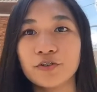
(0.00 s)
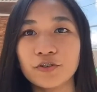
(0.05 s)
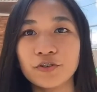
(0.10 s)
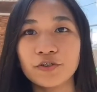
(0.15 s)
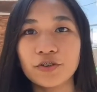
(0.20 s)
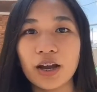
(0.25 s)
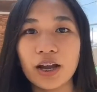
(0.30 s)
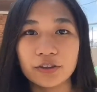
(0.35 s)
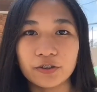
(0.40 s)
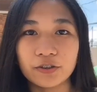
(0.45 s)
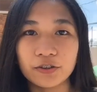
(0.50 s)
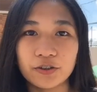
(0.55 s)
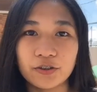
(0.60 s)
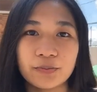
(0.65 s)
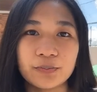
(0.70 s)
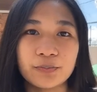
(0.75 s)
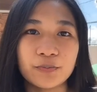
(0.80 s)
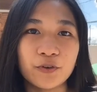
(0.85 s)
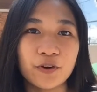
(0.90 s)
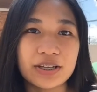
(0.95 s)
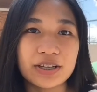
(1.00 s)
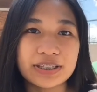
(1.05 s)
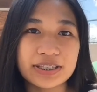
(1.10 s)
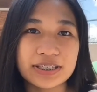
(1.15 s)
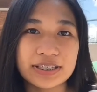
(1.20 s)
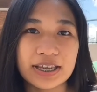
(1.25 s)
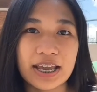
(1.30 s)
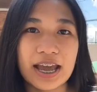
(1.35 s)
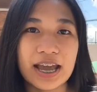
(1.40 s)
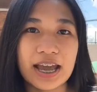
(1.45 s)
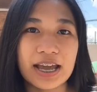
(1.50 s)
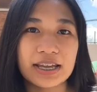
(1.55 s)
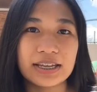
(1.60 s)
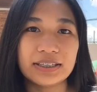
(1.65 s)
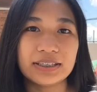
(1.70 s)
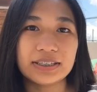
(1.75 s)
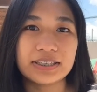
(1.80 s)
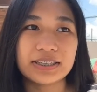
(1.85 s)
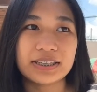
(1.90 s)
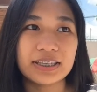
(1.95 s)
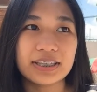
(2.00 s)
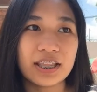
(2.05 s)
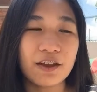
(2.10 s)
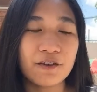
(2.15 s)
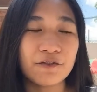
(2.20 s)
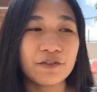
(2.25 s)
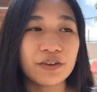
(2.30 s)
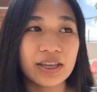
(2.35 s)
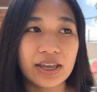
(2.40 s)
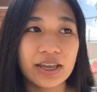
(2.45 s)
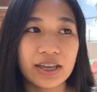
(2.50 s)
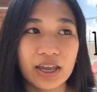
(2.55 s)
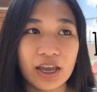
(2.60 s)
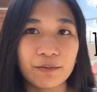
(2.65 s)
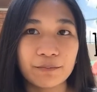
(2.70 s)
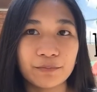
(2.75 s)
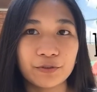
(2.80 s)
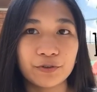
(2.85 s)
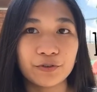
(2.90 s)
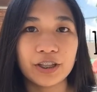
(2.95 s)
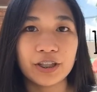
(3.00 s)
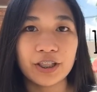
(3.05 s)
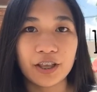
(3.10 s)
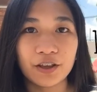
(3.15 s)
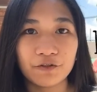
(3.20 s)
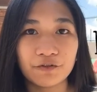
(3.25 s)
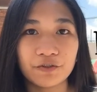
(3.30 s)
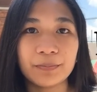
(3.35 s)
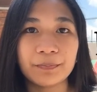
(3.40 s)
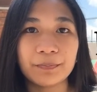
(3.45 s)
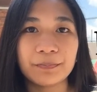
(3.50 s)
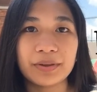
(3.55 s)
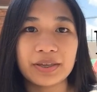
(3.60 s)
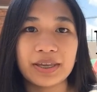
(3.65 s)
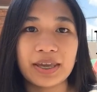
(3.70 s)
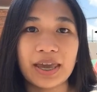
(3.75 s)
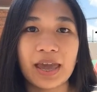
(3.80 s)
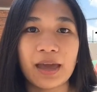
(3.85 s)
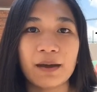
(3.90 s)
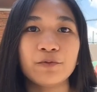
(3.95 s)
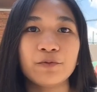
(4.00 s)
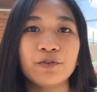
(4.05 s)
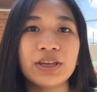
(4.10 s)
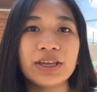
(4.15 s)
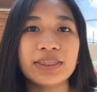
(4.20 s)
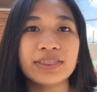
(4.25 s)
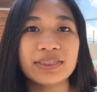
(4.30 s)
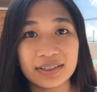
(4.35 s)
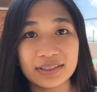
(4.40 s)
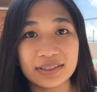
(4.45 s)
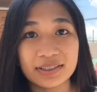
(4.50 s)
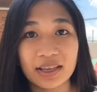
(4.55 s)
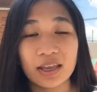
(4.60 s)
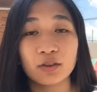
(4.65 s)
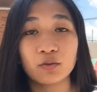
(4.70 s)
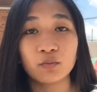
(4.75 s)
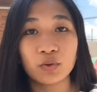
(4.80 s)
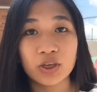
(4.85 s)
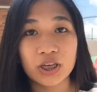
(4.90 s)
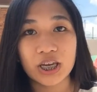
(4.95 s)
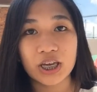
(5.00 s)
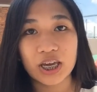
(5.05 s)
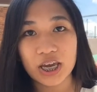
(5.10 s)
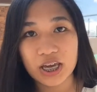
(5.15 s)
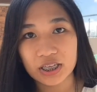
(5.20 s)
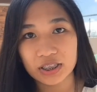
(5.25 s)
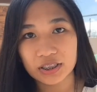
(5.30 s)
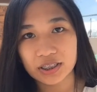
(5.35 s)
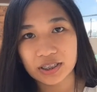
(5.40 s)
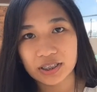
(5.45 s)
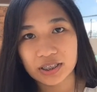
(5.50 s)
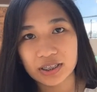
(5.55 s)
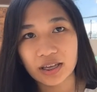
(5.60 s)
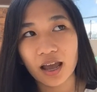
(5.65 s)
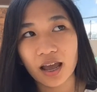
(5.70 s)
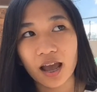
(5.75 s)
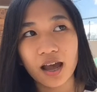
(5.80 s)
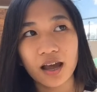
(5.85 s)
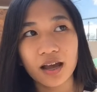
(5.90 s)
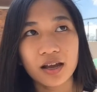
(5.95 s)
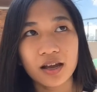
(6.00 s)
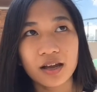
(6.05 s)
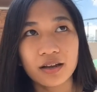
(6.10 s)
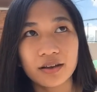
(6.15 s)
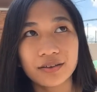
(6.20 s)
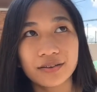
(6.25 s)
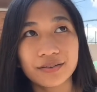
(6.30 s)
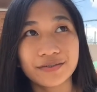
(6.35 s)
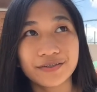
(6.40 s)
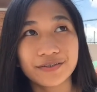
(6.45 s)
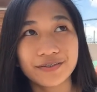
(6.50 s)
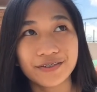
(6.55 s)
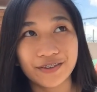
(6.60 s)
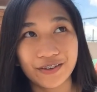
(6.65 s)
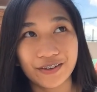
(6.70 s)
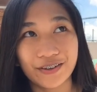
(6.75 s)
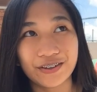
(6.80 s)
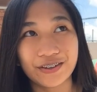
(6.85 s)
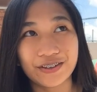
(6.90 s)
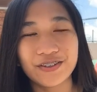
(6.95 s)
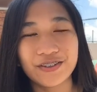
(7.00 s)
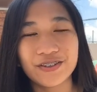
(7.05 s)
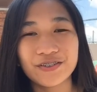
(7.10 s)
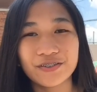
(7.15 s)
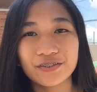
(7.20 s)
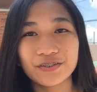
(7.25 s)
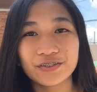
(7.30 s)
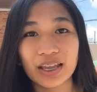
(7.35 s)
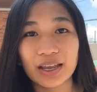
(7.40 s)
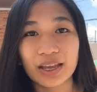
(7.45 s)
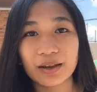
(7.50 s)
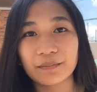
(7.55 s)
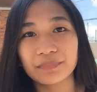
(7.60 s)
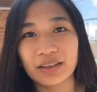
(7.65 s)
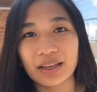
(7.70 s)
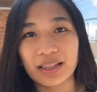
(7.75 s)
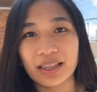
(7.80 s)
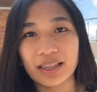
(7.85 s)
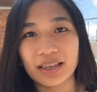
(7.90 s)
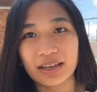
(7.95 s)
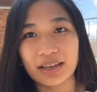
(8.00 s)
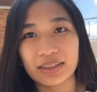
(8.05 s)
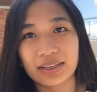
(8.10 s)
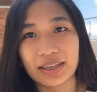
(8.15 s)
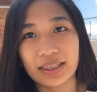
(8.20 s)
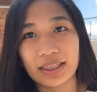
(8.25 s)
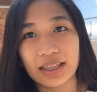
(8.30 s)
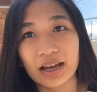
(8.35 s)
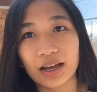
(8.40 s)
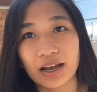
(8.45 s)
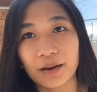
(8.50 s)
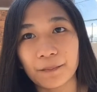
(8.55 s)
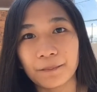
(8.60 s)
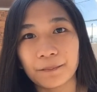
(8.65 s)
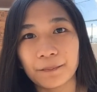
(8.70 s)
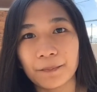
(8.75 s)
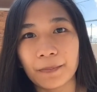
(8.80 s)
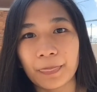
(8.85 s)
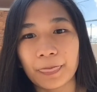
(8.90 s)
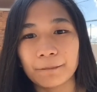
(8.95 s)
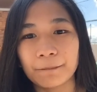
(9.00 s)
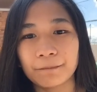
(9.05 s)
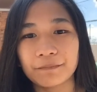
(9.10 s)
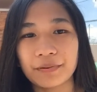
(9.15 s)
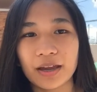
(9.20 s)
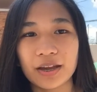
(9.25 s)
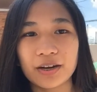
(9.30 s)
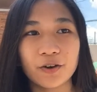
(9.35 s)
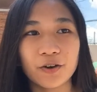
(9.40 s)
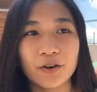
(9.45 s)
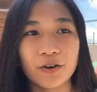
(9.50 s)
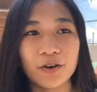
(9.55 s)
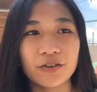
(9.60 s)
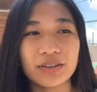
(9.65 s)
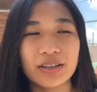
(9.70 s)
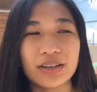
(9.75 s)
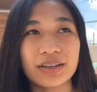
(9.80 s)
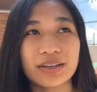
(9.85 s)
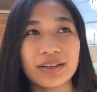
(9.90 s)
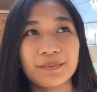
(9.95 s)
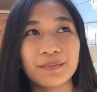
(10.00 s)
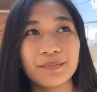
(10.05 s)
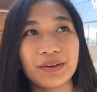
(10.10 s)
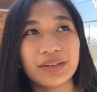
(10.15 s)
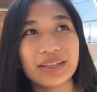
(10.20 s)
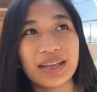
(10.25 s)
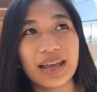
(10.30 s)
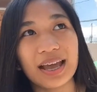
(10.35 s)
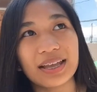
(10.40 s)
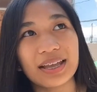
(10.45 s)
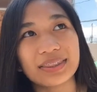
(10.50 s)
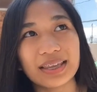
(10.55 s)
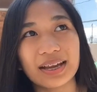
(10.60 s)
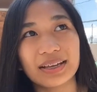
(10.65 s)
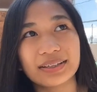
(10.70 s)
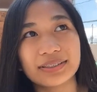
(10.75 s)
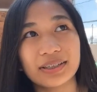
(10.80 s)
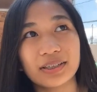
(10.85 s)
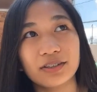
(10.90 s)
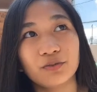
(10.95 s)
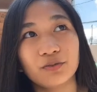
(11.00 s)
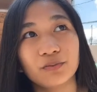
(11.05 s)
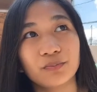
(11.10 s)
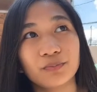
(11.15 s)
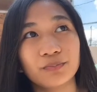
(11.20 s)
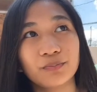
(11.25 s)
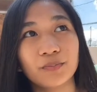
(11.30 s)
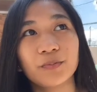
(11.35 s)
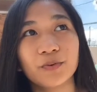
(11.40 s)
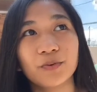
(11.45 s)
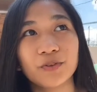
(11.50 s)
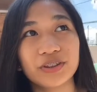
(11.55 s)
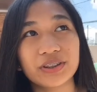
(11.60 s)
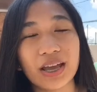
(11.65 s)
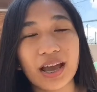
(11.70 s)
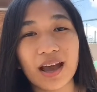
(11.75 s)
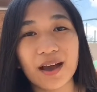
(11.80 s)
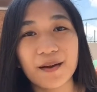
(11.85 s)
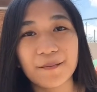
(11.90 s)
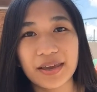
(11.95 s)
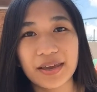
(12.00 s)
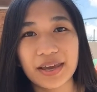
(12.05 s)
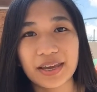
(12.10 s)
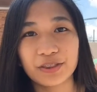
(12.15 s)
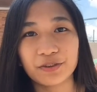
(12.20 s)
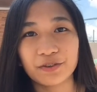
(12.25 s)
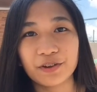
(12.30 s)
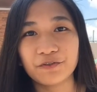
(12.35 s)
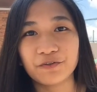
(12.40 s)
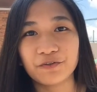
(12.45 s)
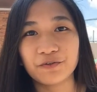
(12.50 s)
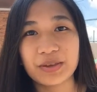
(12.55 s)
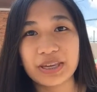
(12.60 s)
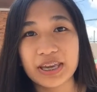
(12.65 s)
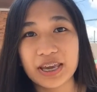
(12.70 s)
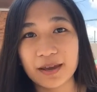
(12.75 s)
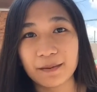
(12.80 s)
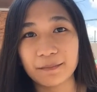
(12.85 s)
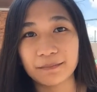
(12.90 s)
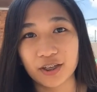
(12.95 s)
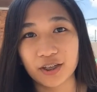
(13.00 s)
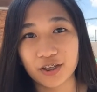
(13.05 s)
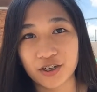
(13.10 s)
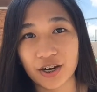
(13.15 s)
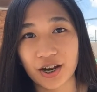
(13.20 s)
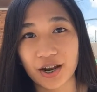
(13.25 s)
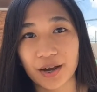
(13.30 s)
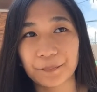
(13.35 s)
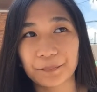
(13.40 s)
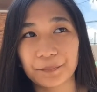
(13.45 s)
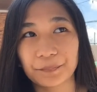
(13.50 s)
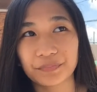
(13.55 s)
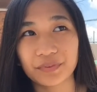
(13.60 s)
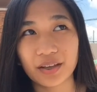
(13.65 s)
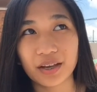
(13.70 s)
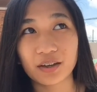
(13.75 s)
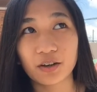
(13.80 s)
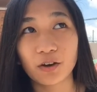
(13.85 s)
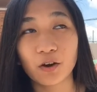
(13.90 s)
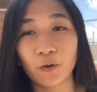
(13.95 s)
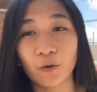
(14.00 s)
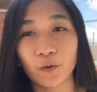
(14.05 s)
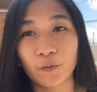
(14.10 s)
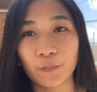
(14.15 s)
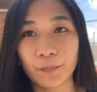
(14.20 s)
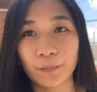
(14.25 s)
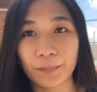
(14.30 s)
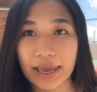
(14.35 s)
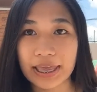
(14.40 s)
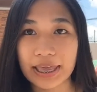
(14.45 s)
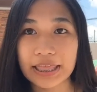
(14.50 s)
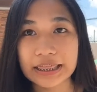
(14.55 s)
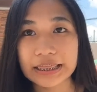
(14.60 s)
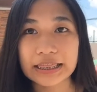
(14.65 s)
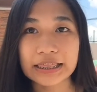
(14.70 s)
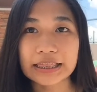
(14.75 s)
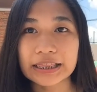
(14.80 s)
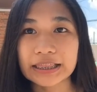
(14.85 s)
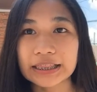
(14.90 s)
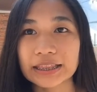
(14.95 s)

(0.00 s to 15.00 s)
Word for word: Yung ano, yung bukas niya is 11am to 11pm weekdays and weekends. Yun. Yun yung time talaga nila. Pero nag-iba na ata kasi nung pumunta kami, 12pm na siya. Nag-open.